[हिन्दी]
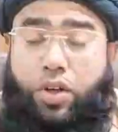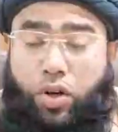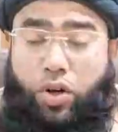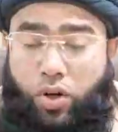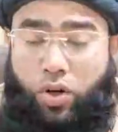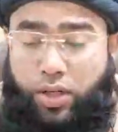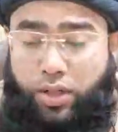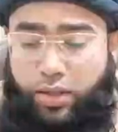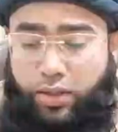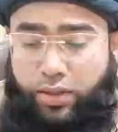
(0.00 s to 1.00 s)

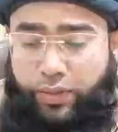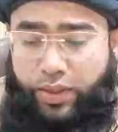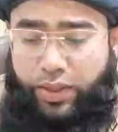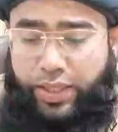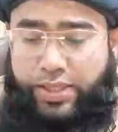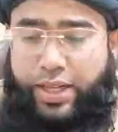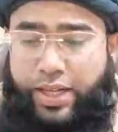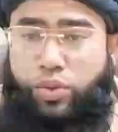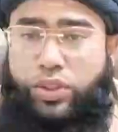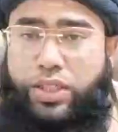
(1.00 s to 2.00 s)
और ऐसा
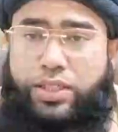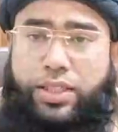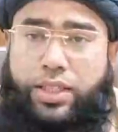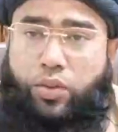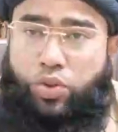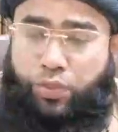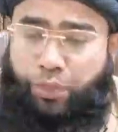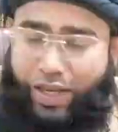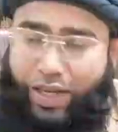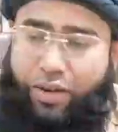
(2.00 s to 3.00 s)
काम होता है जिससे कुछ
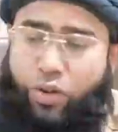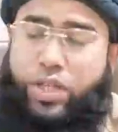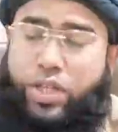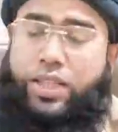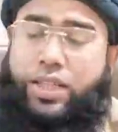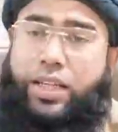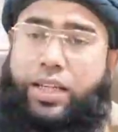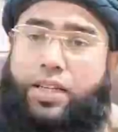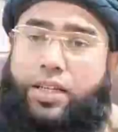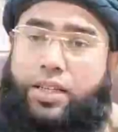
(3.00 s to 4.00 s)
फैलावा हो जाता
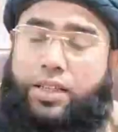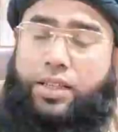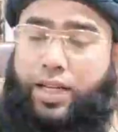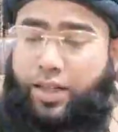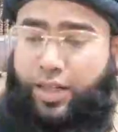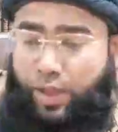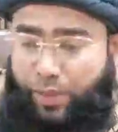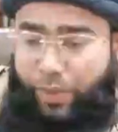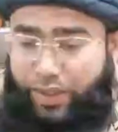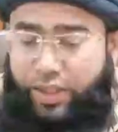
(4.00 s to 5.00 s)
है या घर
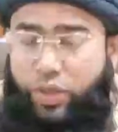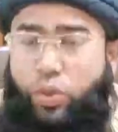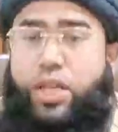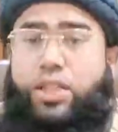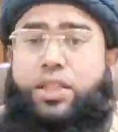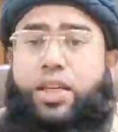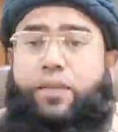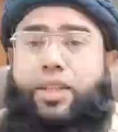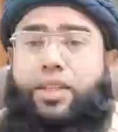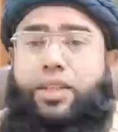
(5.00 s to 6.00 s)
में गंदगी हो जाती है